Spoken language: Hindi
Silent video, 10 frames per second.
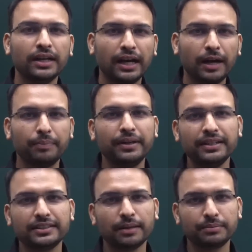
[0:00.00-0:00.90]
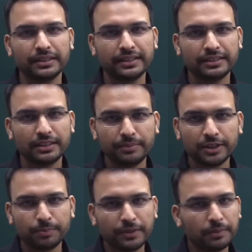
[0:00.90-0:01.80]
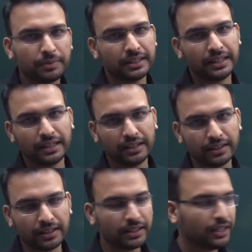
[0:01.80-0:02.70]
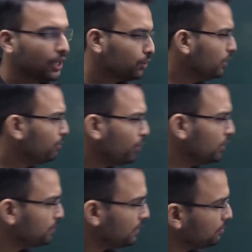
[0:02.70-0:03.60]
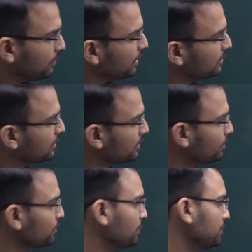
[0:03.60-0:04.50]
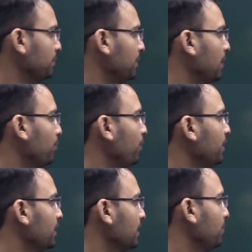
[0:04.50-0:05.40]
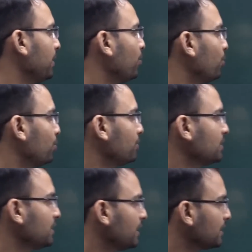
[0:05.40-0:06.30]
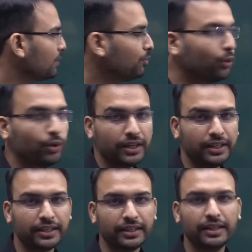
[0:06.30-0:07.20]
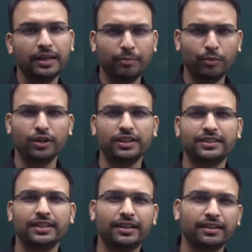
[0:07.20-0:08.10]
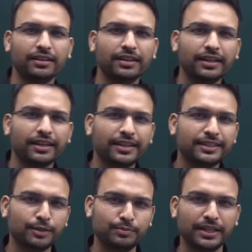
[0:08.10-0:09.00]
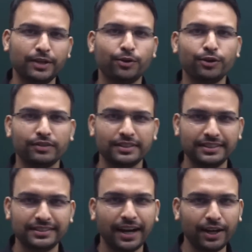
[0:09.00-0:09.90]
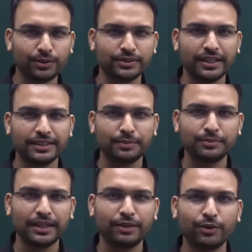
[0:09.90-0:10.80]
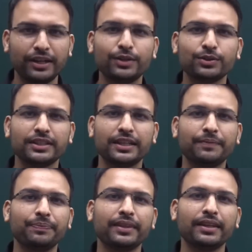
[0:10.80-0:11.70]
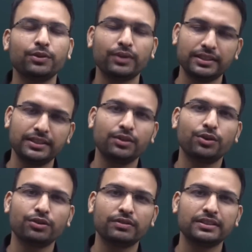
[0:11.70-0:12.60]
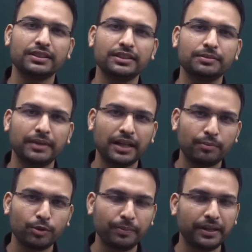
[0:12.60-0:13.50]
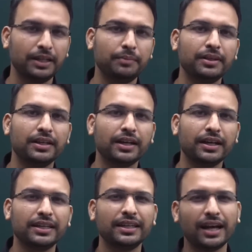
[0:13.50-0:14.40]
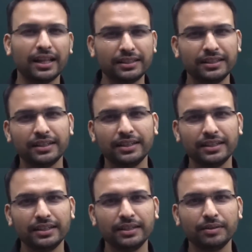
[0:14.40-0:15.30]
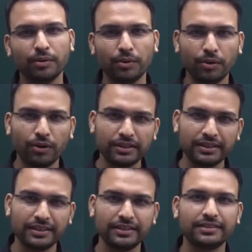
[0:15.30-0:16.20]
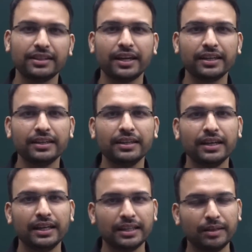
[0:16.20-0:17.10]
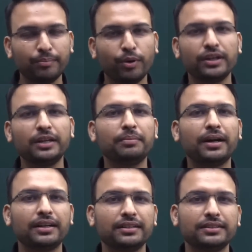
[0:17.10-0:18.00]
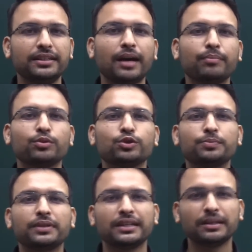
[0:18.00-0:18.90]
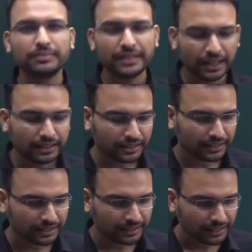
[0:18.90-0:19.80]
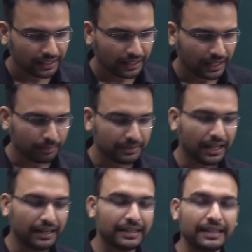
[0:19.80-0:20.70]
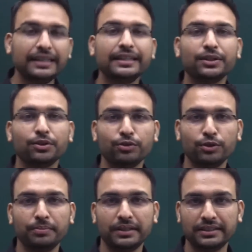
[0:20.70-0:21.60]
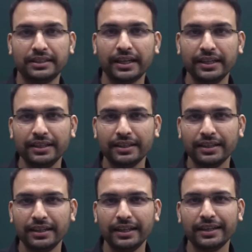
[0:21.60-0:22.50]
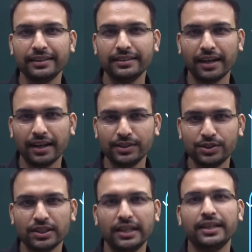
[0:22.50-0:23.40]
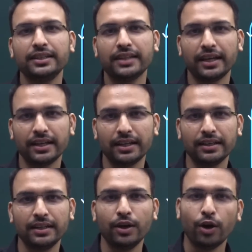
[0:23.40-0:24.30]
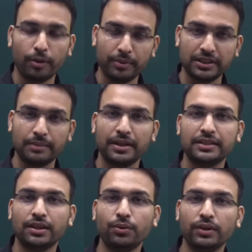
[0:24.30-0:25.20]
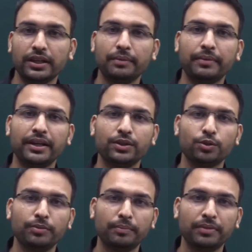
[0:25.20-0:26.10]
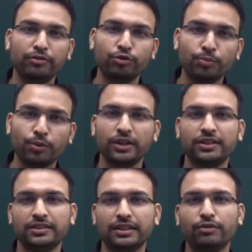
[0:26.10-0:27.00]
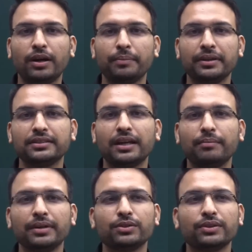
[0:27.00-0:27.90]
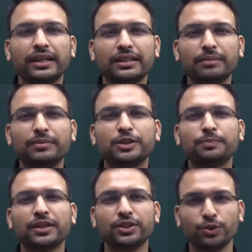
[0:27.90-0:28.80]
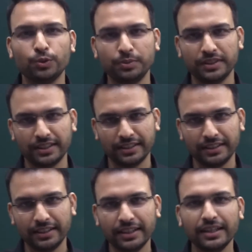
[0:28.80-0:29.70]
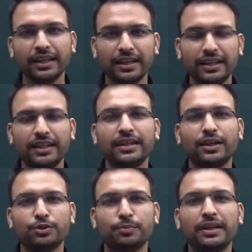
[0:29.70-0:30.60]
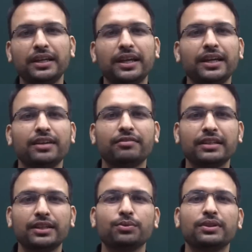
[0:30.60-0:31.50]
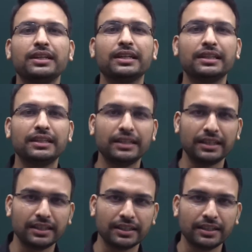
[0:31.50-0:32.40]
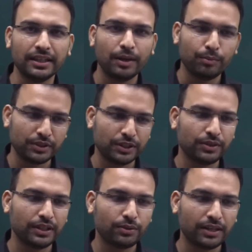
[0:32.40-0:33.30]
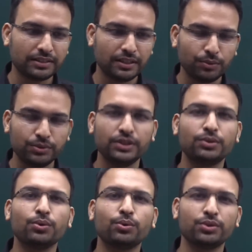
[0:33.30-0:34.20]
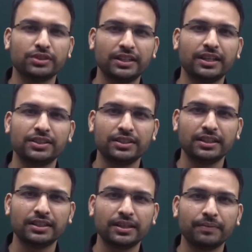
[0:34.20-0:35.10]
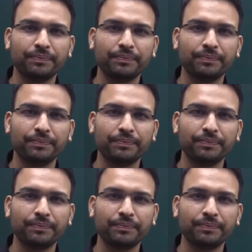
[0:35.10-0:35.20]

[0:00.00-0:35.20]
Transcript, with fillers: अपने हिसाब से किसी भी स्पीड पर देख लेना तो इन पॉइंट्स पर हम बात कर रहे हैं तो सबसे पहला पॉइंट है कि भाई कॉन्ट्रोवर्सी ख़त्म हो गई है बहुत अच्छा है ना कि जब चाहे कॉन्ट्रोवर्सी स्टार्ट हो जाए जब चाहे वो एंड हो जाए तो ऐसी कॉन्ट्रोवर्सीज़ मैंने आपको पहले भी कहा है कि आती रहेंगी और तेज़ी से आएंगी द इम्पॉर्टेंट पार्ट इज़ कि आपको उस पर कम ध्यान देना है अब ध्यान नहीं दें तो वो तो बेस्ट है ही लेकिन ध्यान चले ही जाएगा और मैं क्षमा चाहूँगा कि मैंने जो भी अपने व्यू पॉइंट्स थे वो आपके सामने जो है एकदम निष्पक्ष रूप से रख दिए कि नहीं यार उसमें ए आई आर वन की उतनी गलती नहीं है मुझे जो है थोड़ा सा उसी को कोर्स देना चाहिए था